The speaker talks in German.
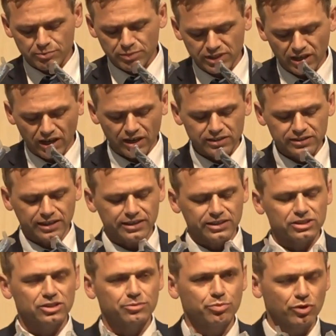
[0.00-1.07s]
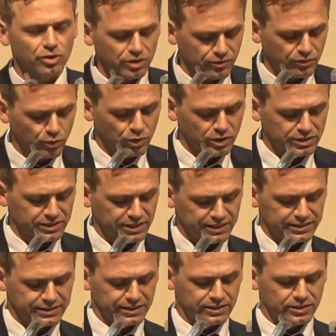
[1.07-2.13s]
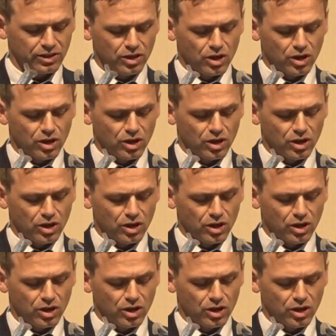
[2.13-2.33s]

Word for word: benachteiligte Bürger vorgesehen sind